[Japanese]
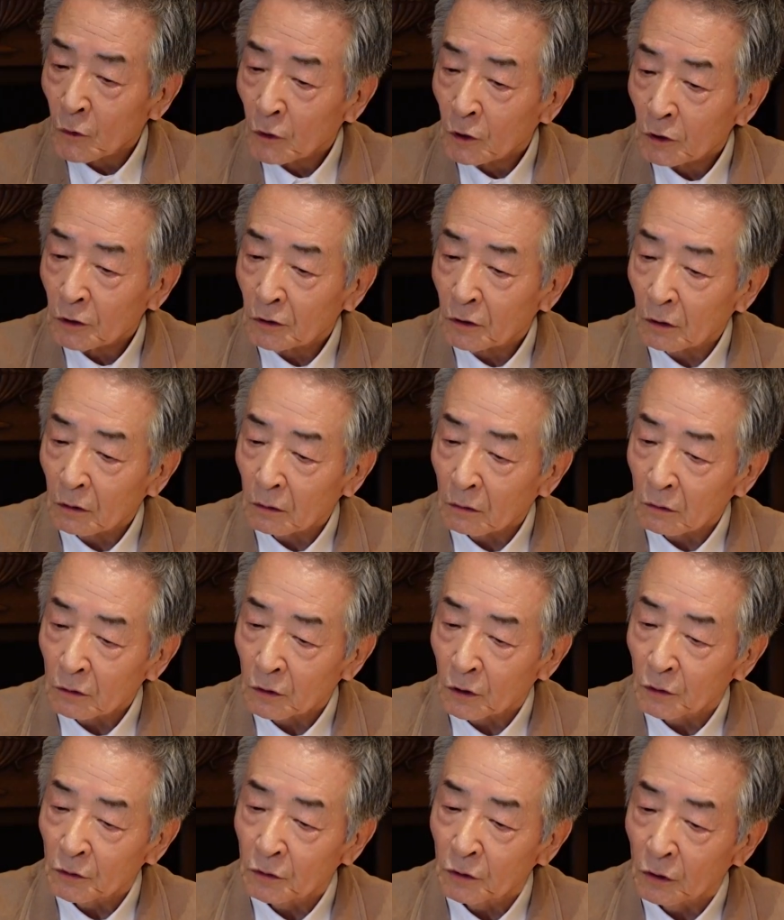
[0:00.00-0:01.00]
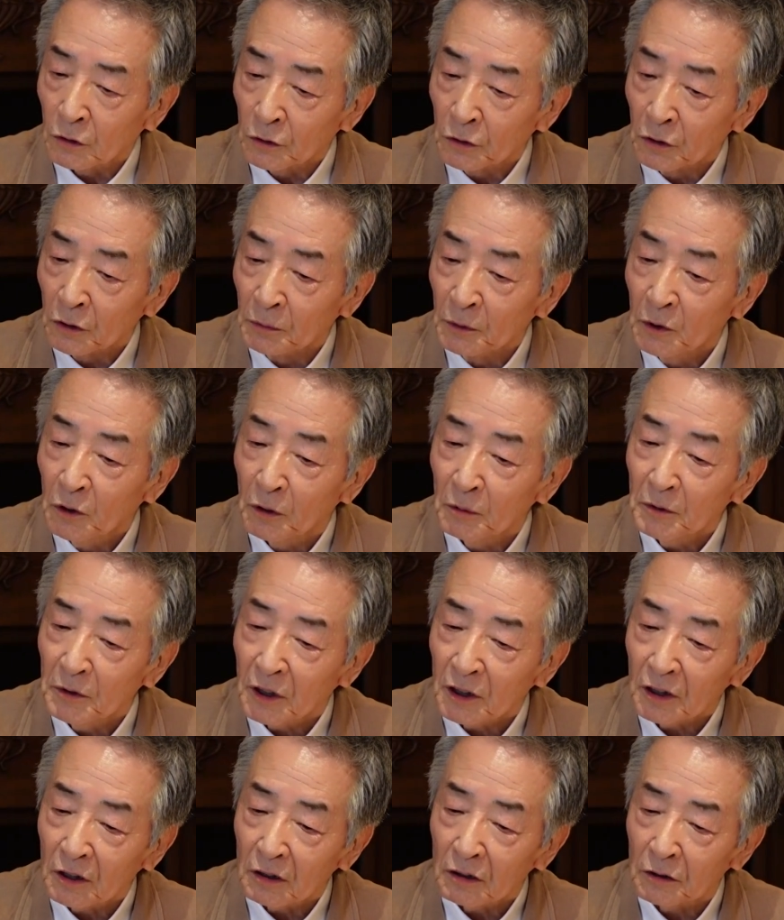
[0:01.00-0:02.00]
そそれはその読み込み
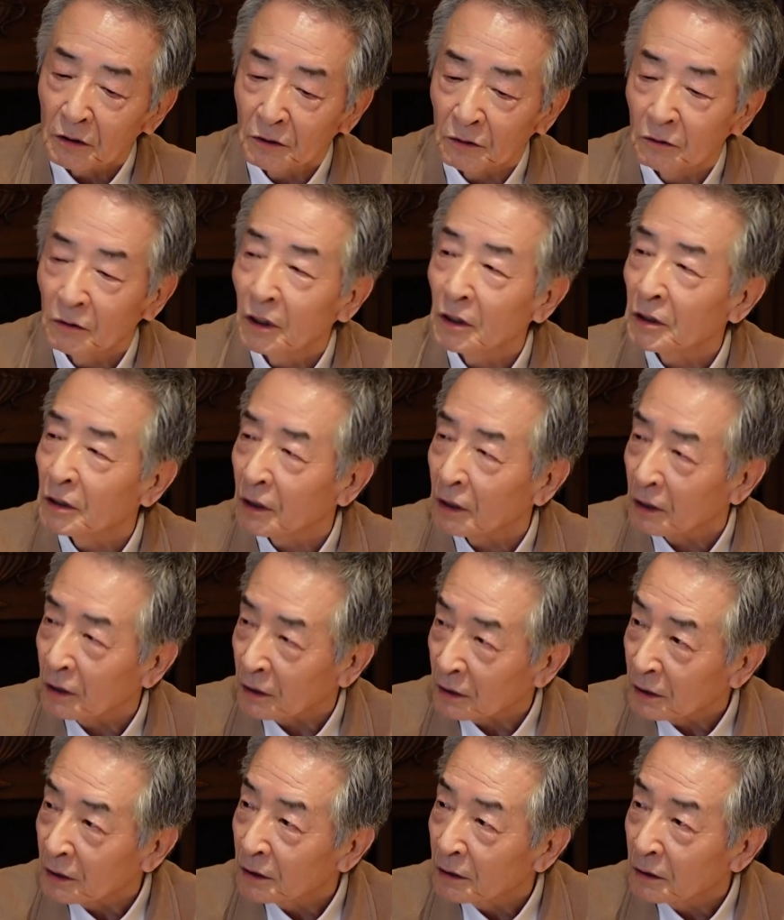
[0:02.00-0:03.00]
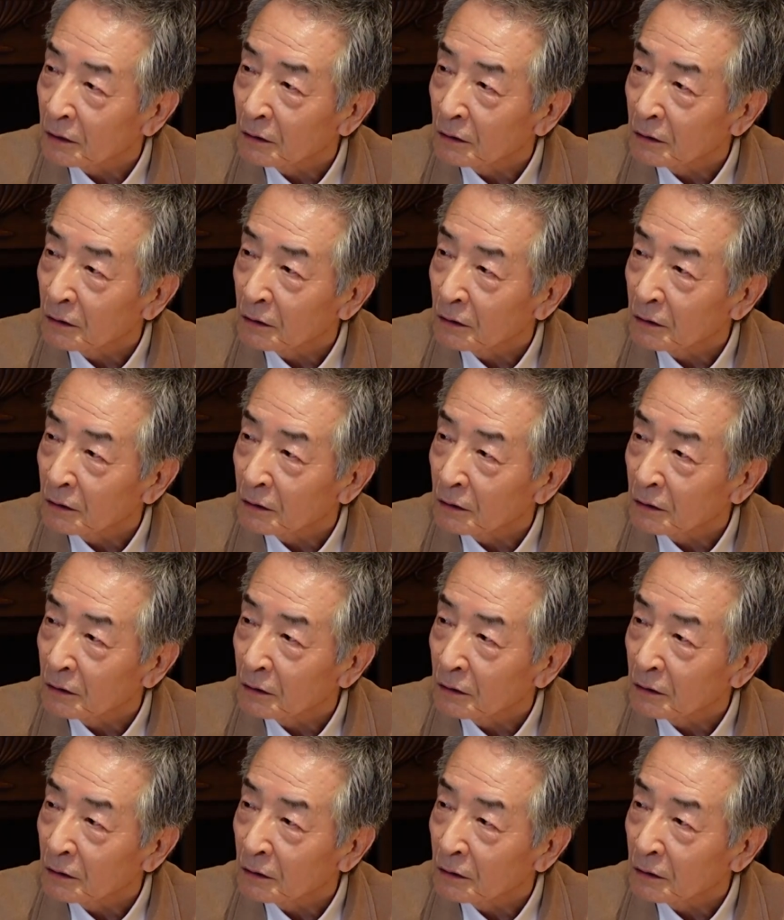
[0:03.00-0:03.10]
方ってすごかったからね、